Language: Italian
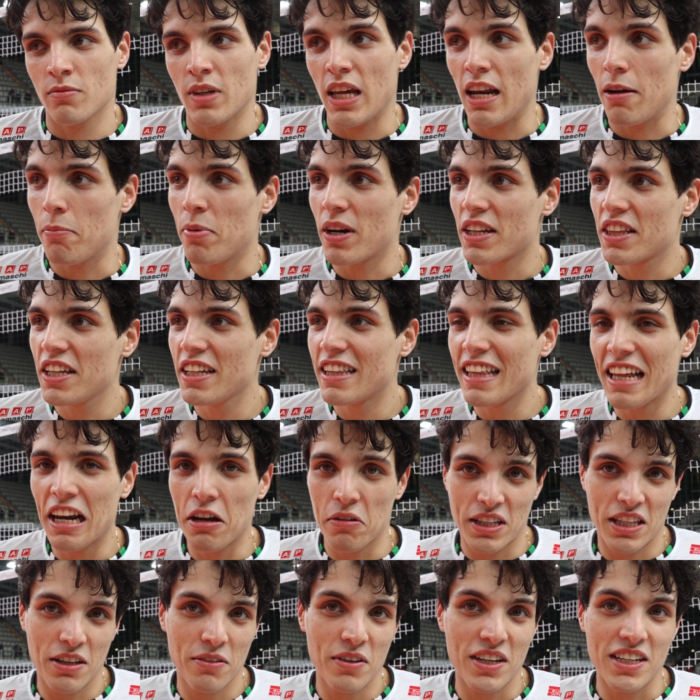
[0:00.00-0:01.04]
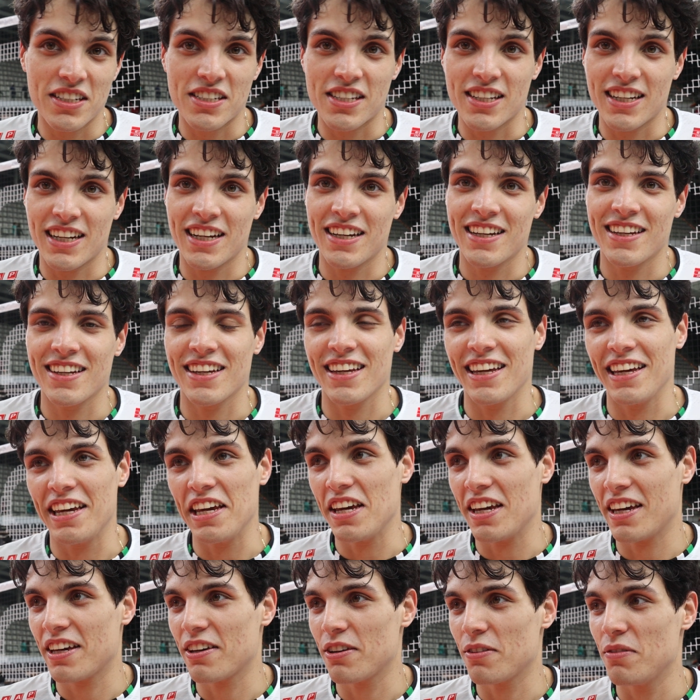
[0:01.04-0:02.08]
La partita l'avete vista,
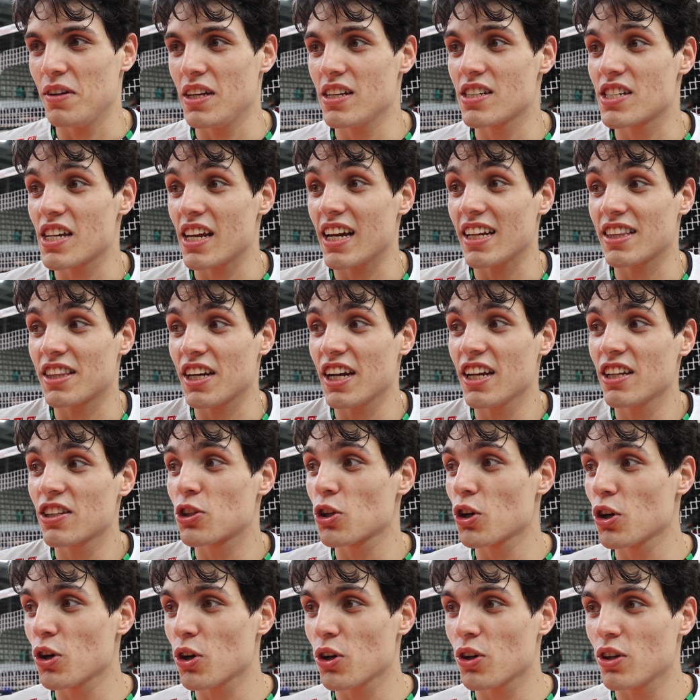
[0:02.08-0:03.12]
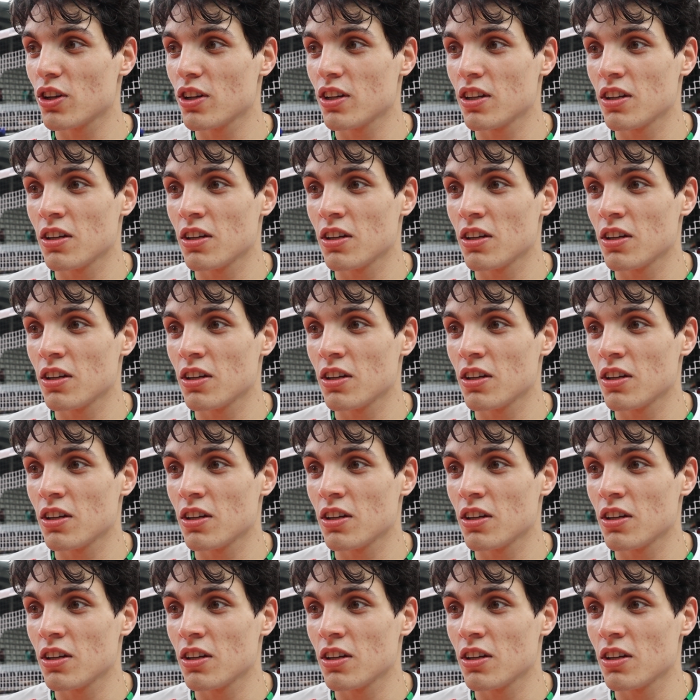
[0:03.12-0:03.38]
e vincere a Trento